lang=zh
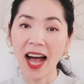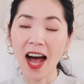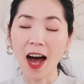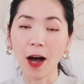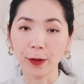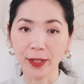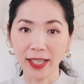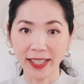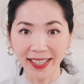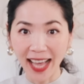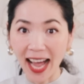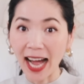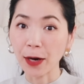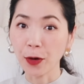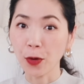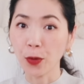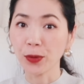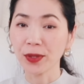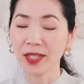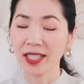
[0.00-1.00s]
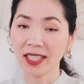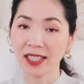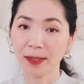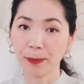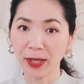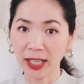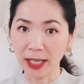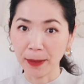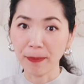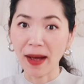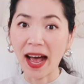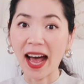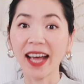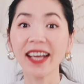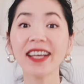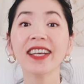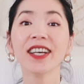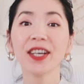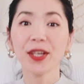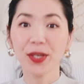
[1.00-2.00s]
好的大公司品牌，
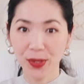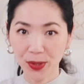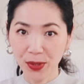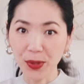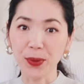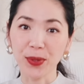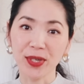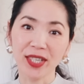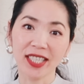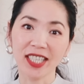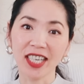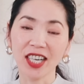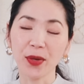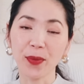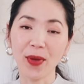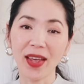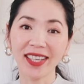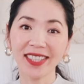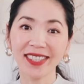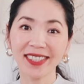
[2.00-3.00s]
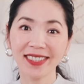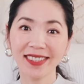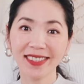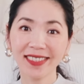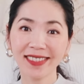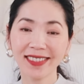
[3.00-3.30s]
就是这个原因。